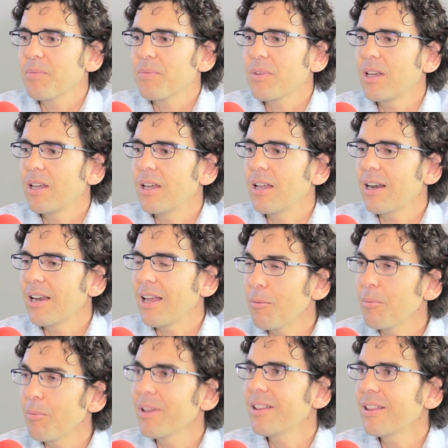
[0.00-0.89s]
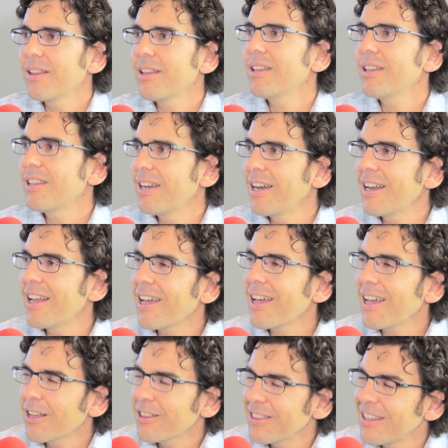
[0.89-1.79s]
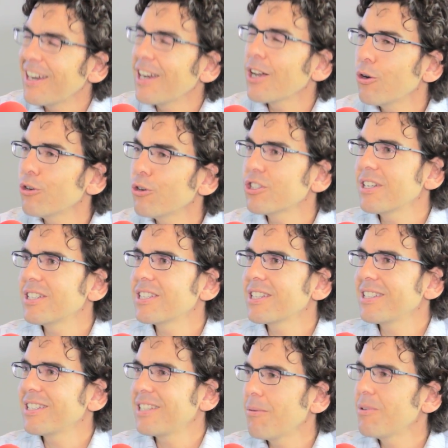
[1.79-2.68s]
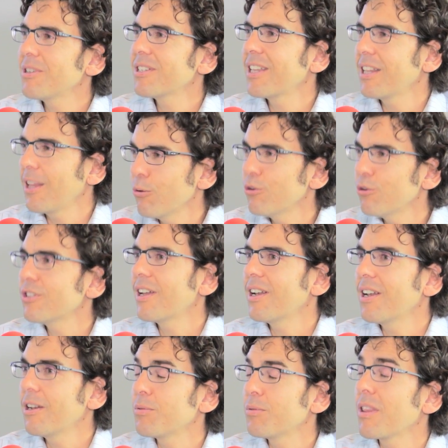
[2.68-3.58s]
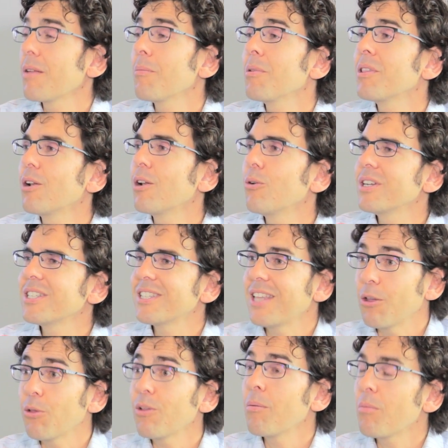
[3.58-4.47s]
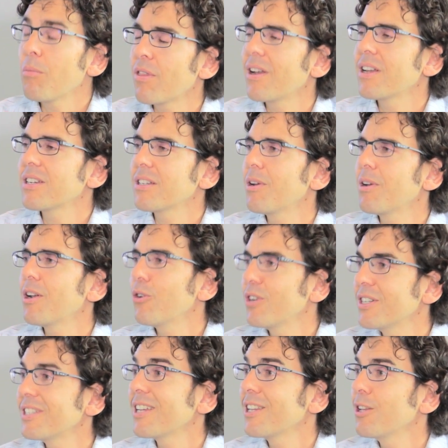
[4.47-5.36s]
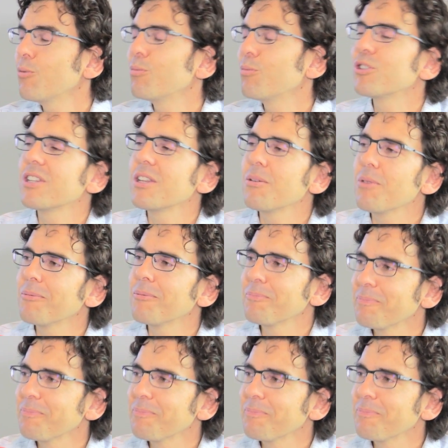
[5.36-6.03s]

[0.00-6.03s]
y realmente tener tener cosas que sabes que te gustan, especialmente el lunes, te ayudan a empezar la semana con esa actitud positiva.